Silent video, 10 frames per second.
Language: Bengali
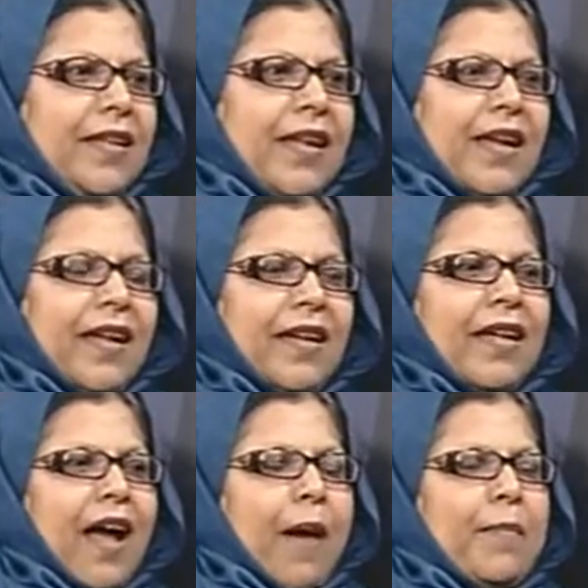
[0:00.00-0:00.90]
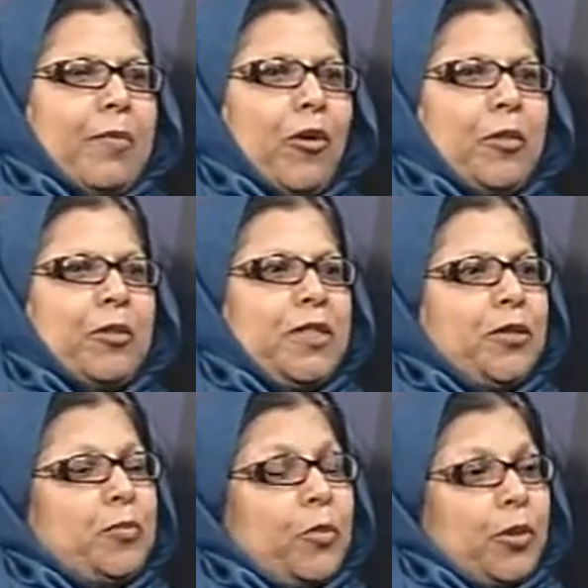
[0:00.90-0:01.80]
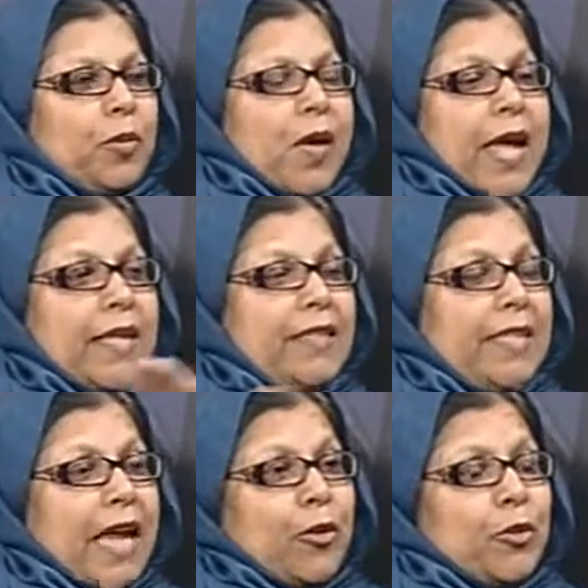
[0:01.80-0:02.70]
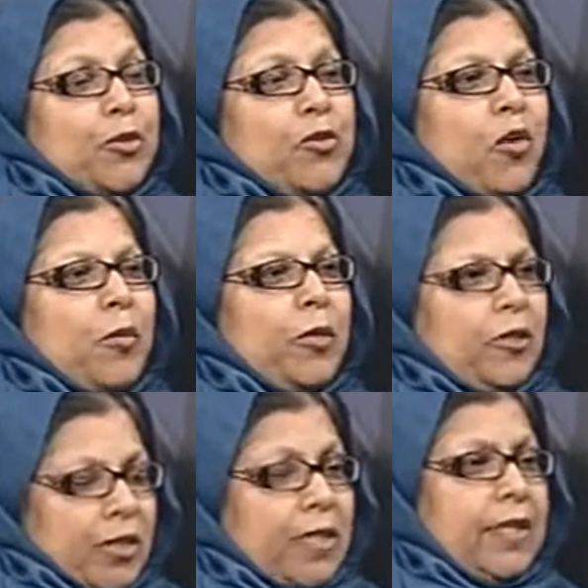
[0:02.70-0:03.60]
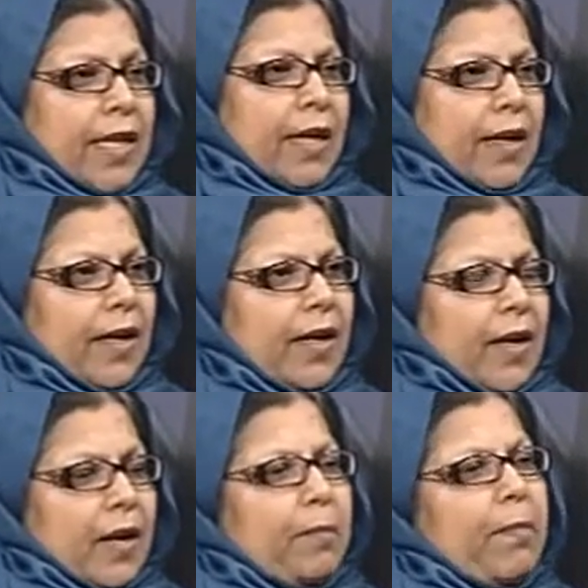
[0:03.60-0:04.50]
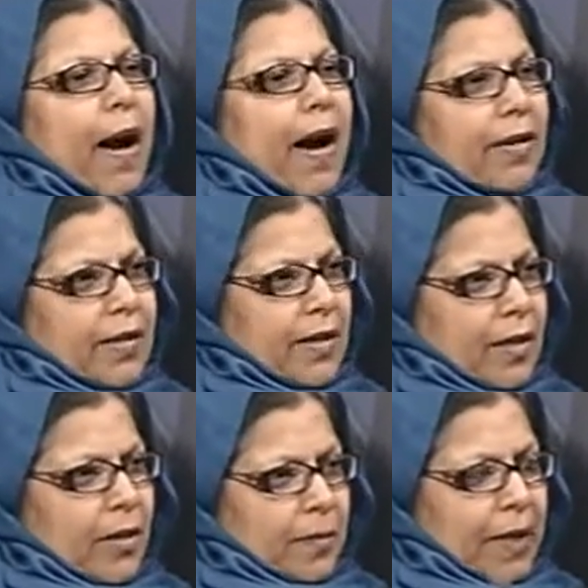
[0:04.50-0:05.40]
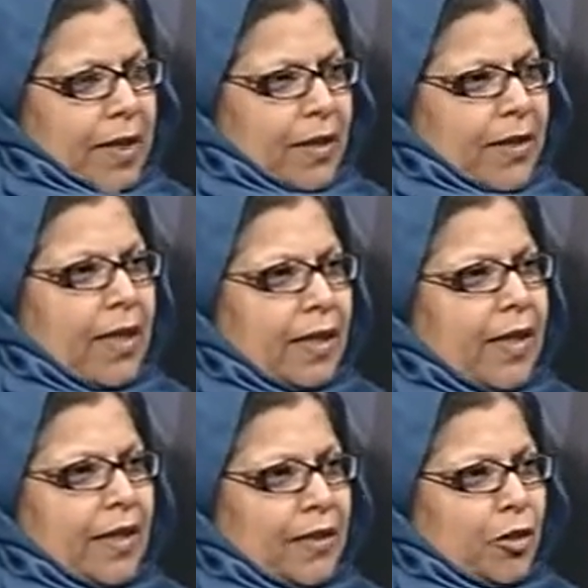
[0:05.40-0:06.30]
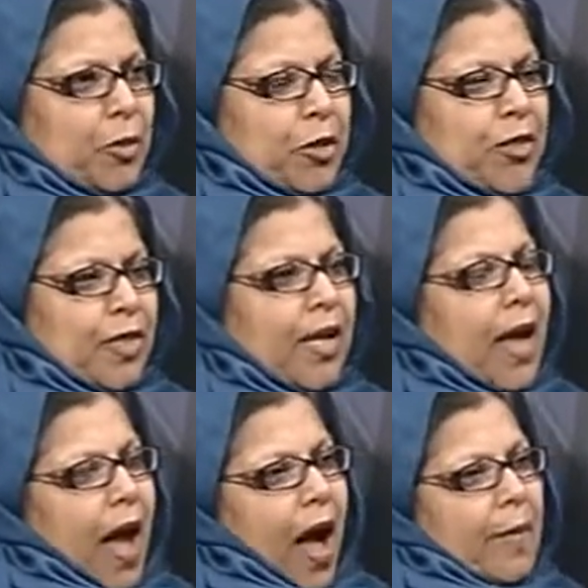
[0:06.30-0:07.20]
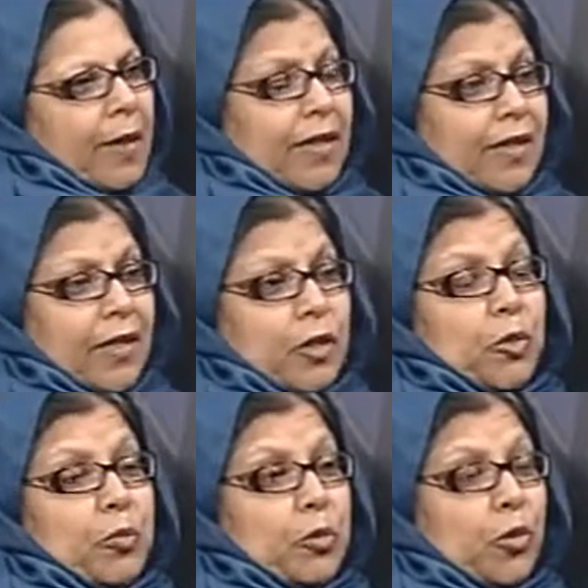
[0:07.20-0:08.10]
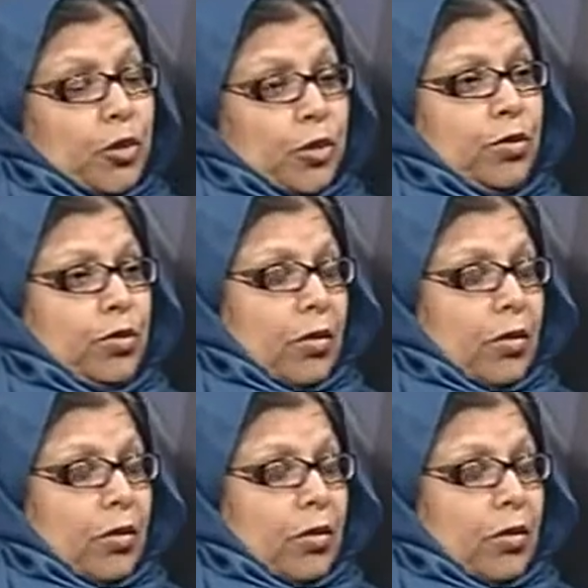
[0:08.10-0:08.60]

নিয়ে আমি বলবো যে যে কোনো কমিউনিটির থেকে বার্ড মানে সাদা কমিউনিটির আমাদের কিন্তু প্রচুর